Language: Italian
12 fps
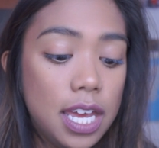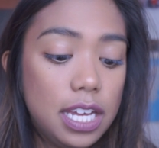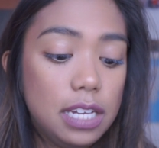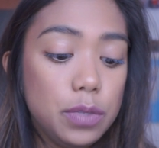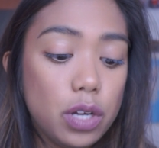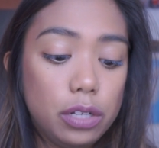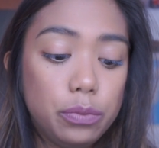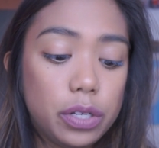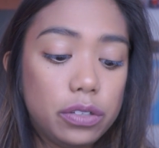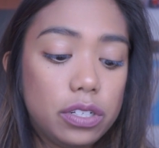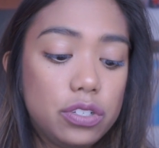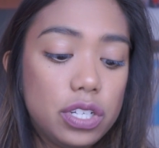il mio è il
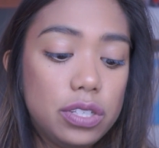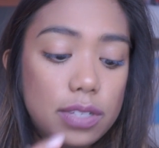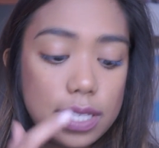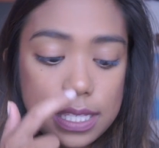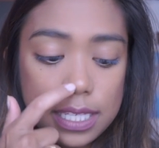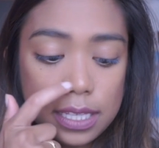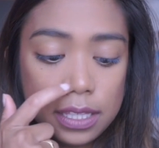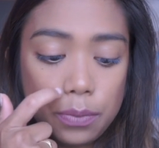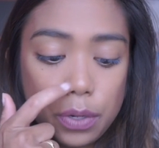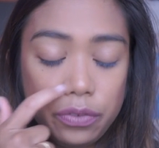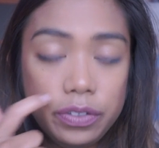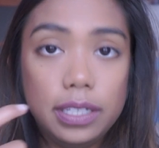numero 360
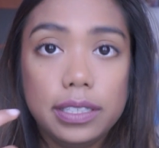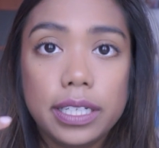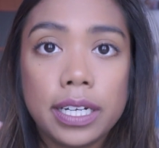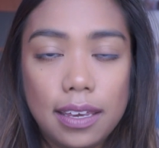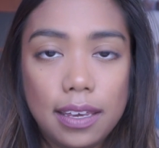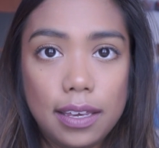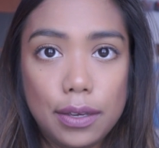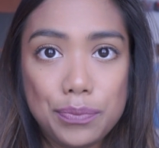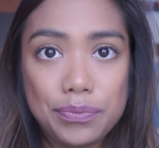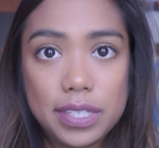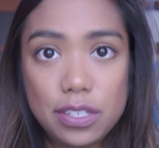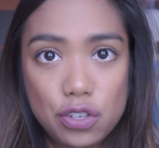Pro Filter
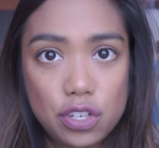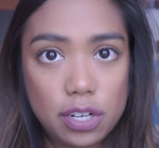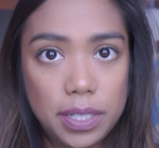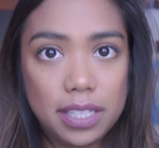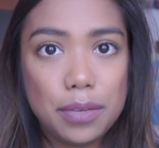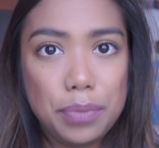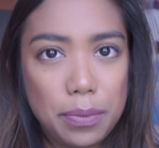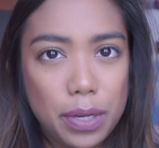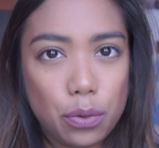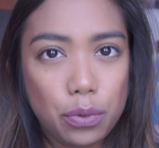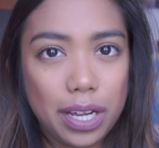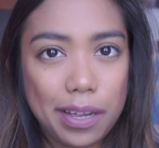e sinceramente prima
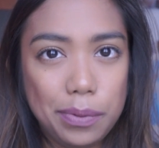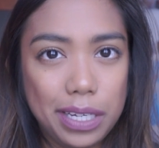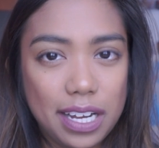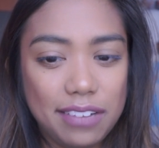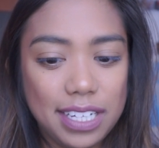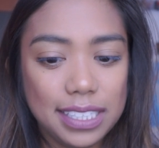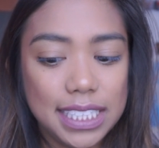ero una che applicava